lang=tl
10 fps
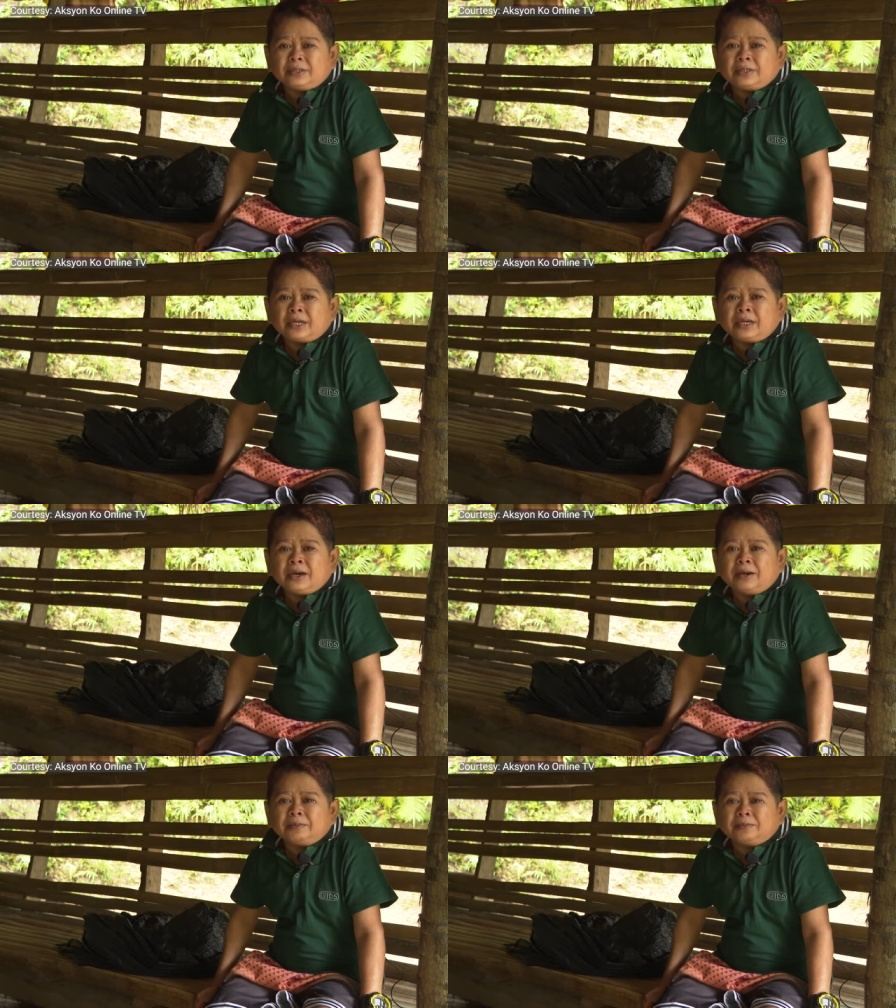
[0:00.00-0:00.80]

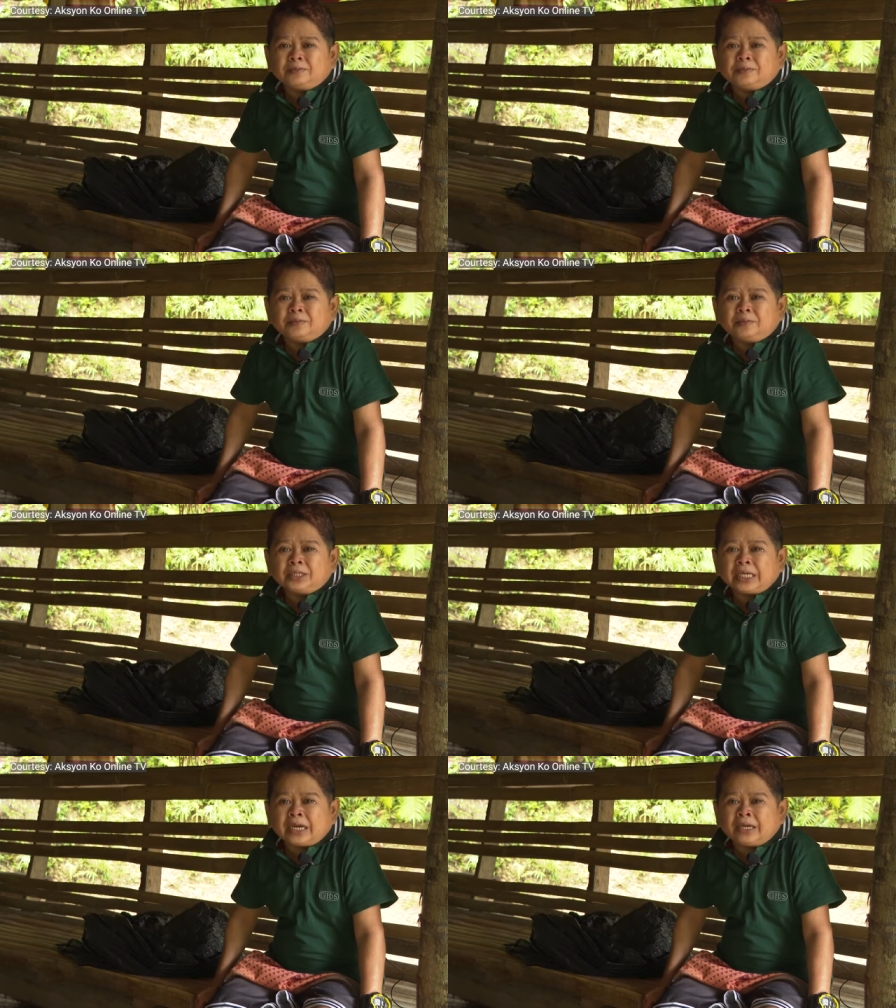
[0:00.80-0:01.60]
Sana
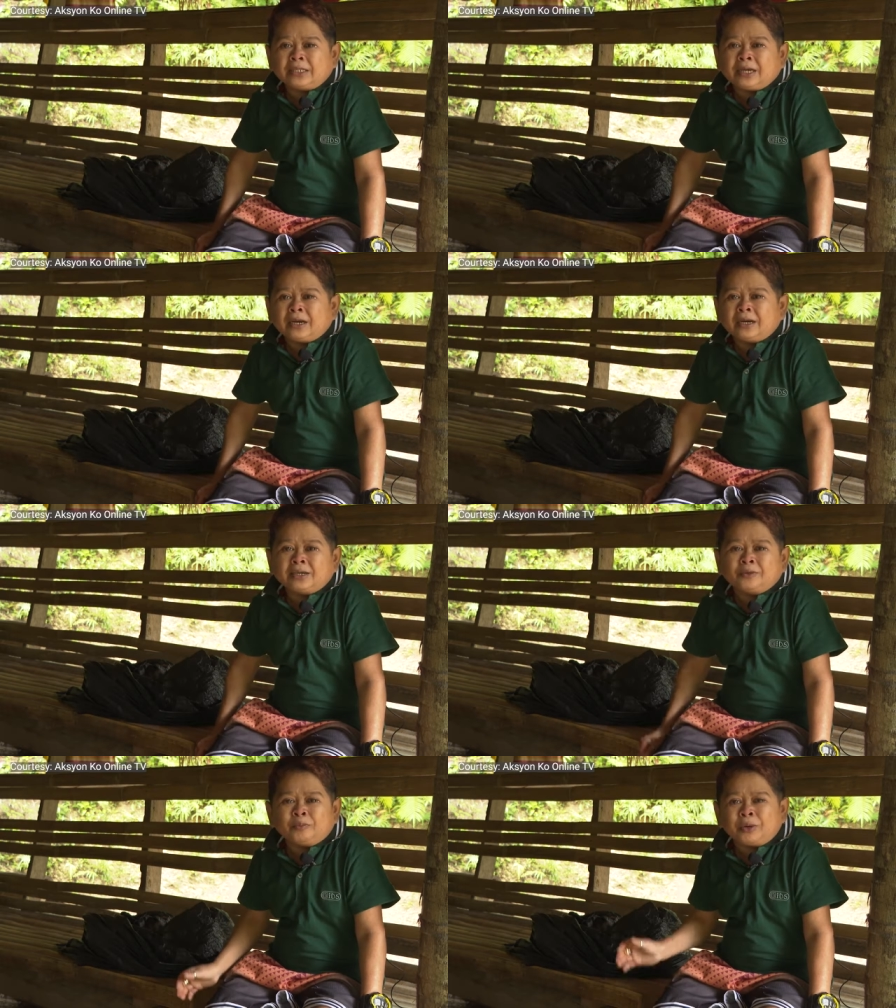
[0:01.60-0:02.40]
masaya ka sa
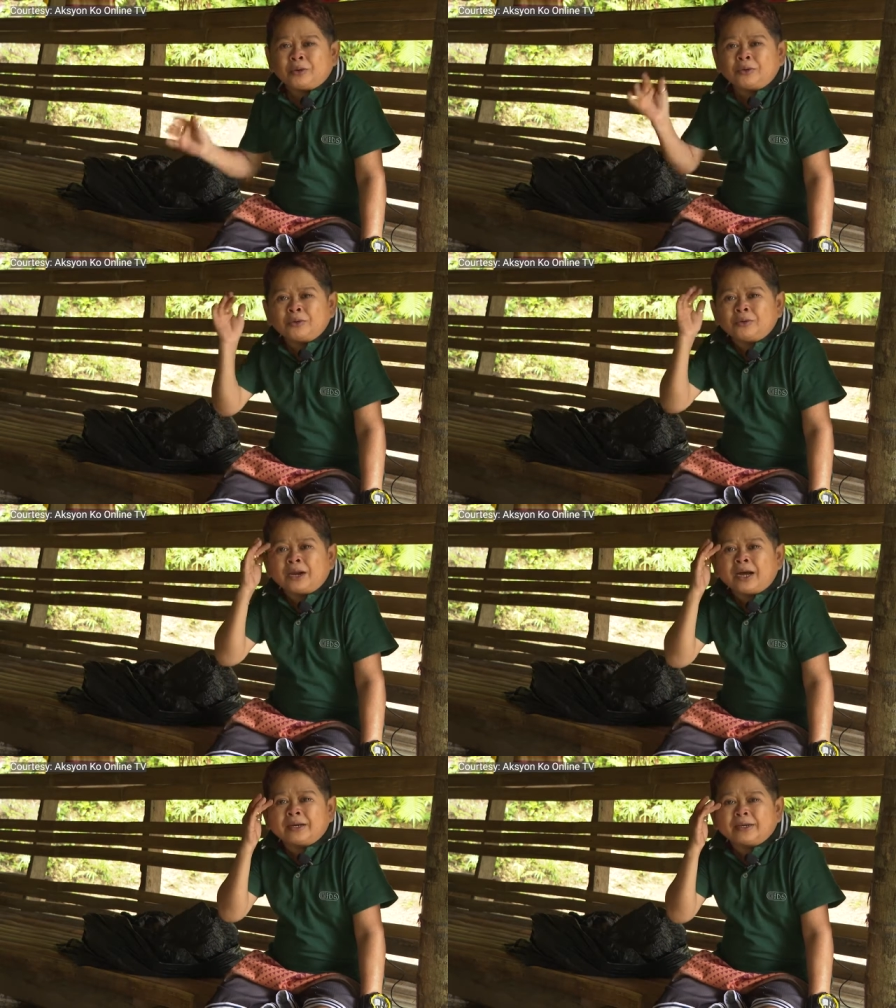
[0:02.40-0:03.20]
iyong
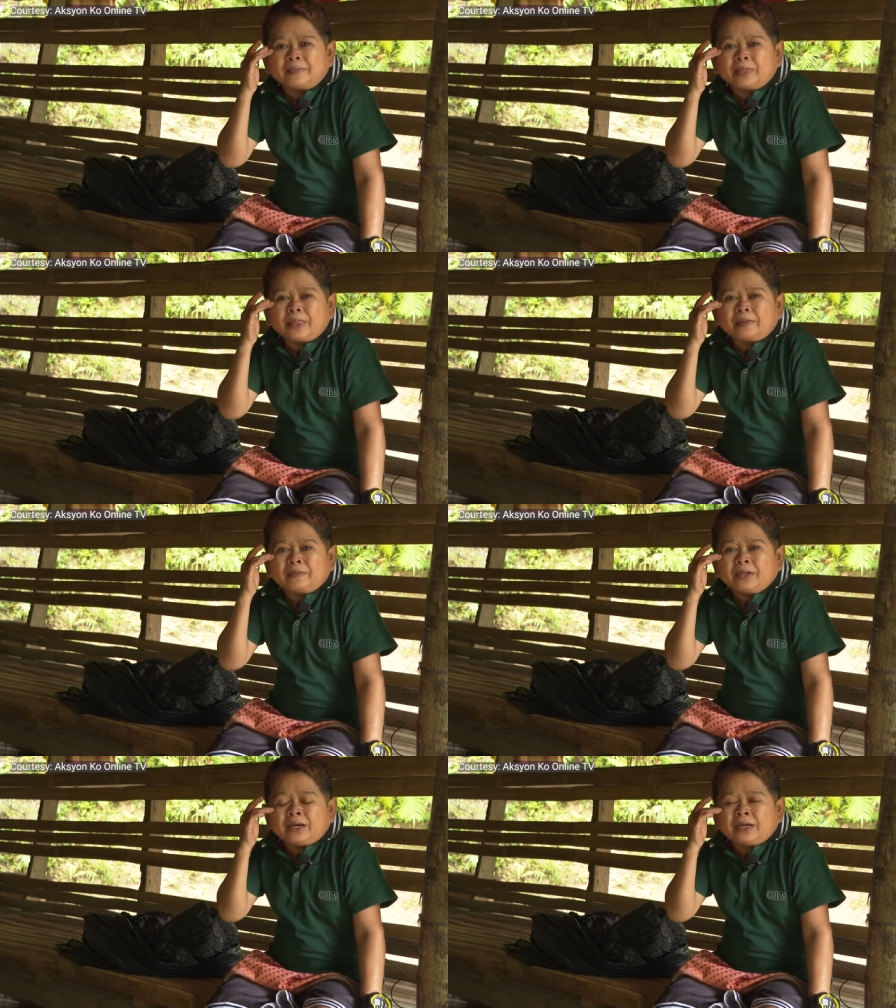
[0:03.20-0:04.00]
paroonan
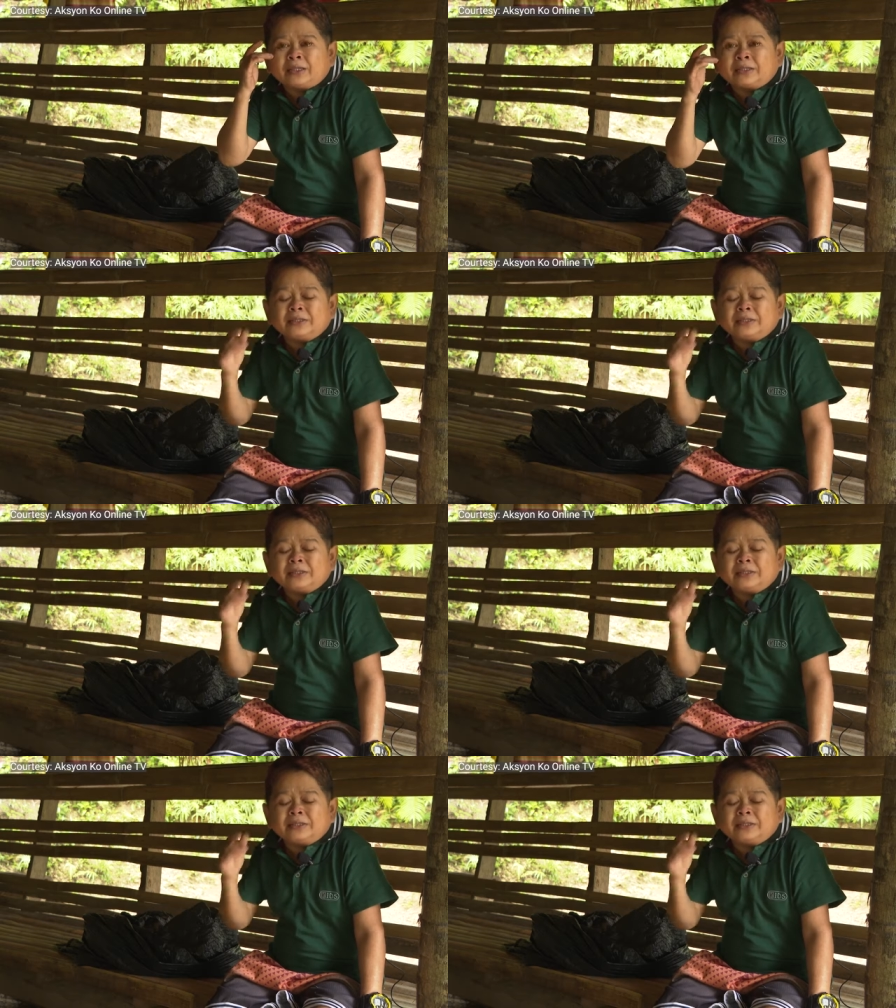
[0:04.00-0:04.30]
at